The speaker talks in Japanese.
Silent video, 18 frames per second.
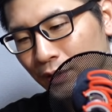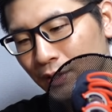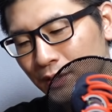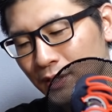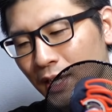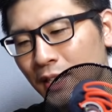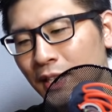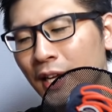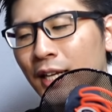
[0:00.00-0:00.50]

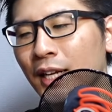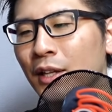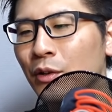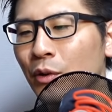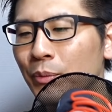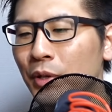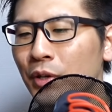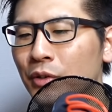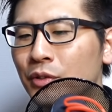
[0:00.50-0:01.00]
最大限
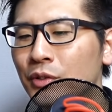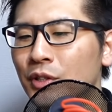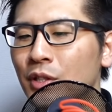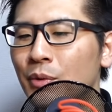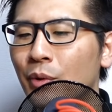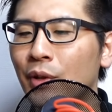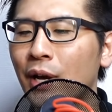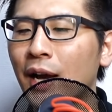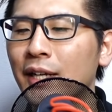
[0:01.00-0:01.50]
の魅力って
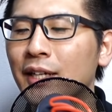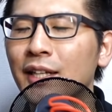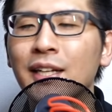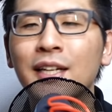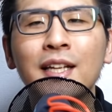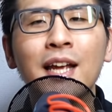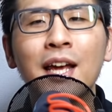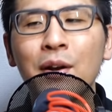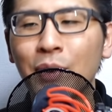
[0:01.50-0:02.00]
いうものを発揮
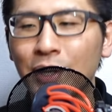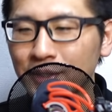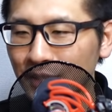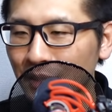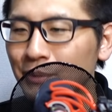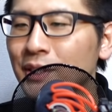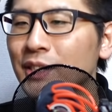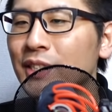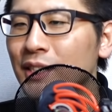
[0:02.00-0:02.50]
できないのは
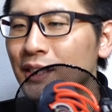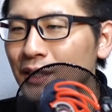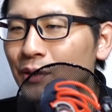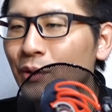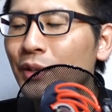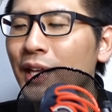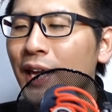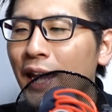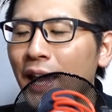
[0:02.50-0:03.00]
寂しい
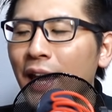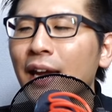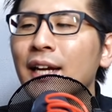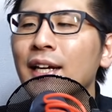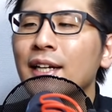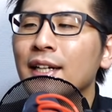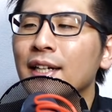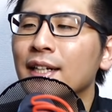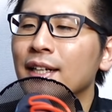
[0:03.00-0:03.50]
ので、
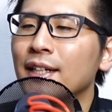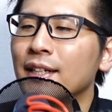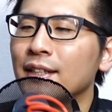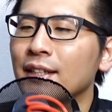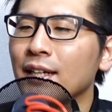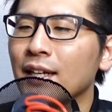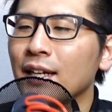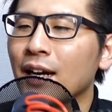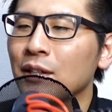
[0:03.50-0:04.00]

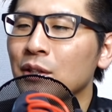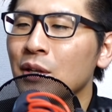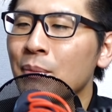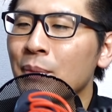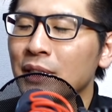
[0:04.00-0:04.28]
で、あとは